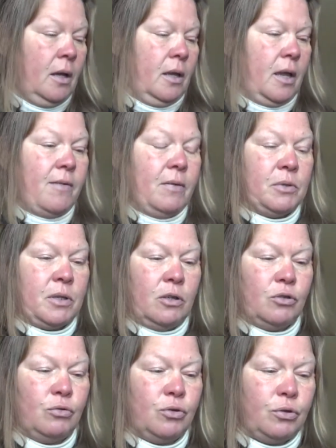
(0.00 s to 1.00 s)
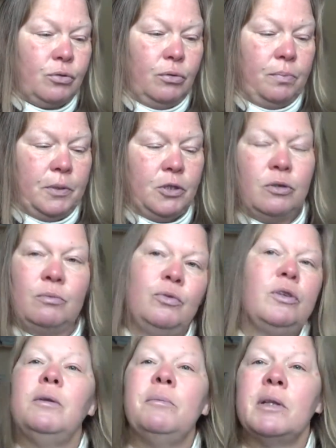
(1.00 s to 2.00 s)
Я вам скажу, что почему
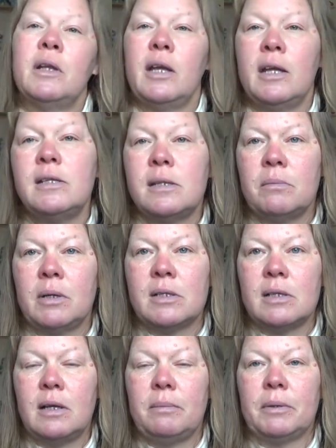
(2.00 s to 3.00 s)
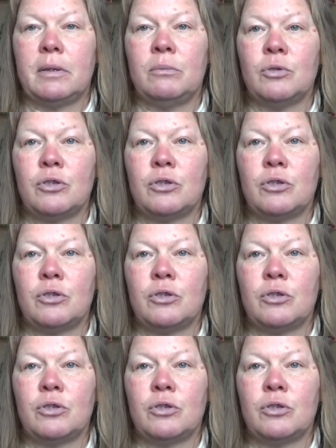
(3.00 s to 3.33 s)
именно эти масла, потому